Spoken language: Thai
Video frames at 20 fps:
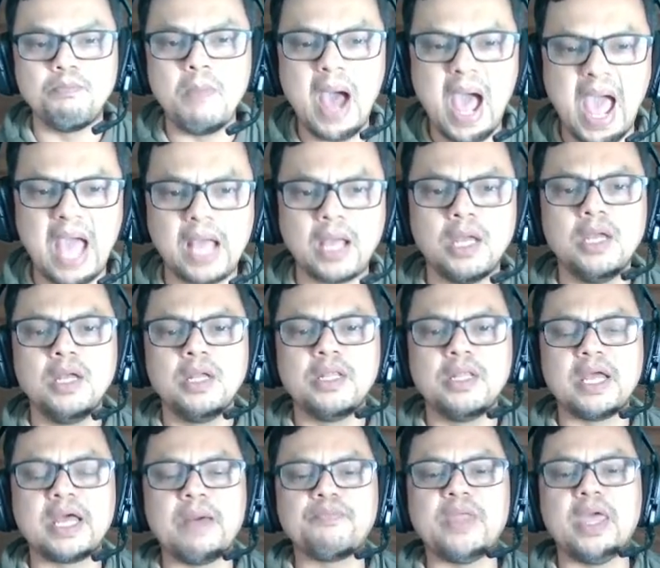มาก
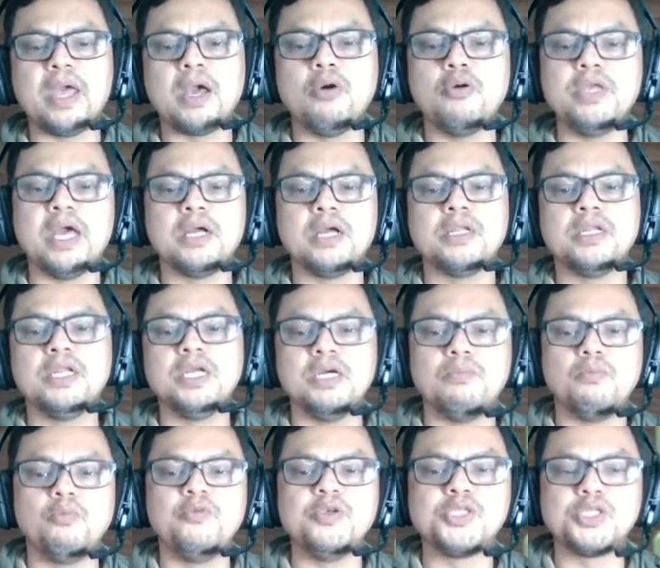นะครับ แต่เขายังดื่ม
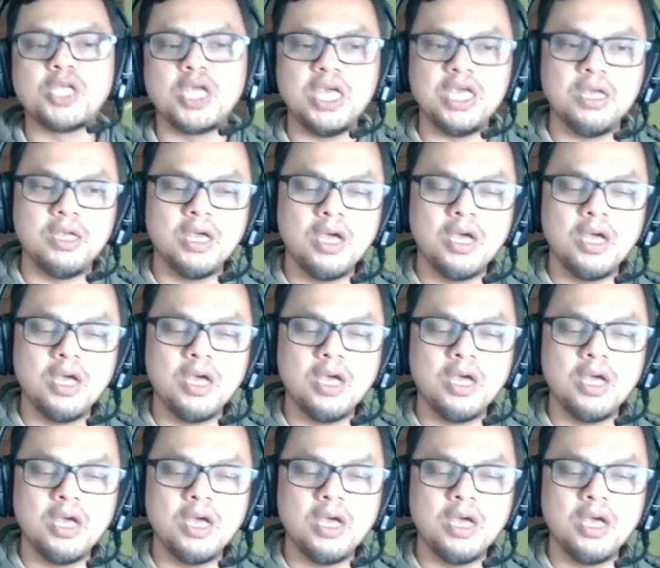วิสกี้